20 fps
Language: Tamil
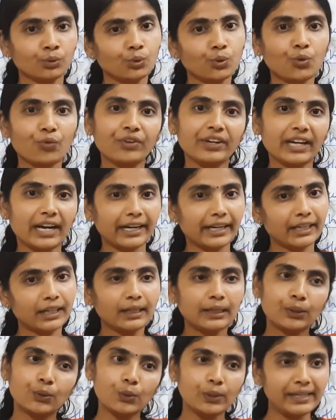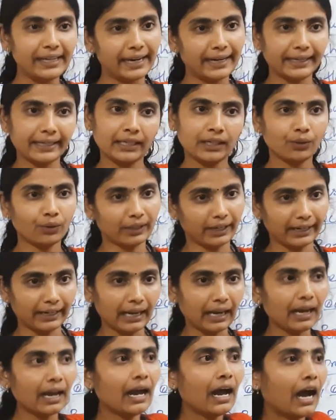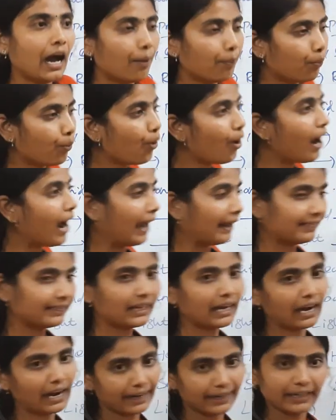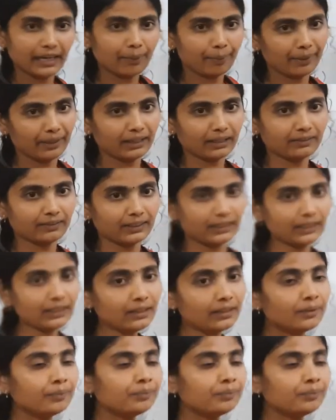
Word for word: குவியாடி குழியாடி ஓகேங்களா அப்போது அந்த ஆடி அப்படின்றது வந்து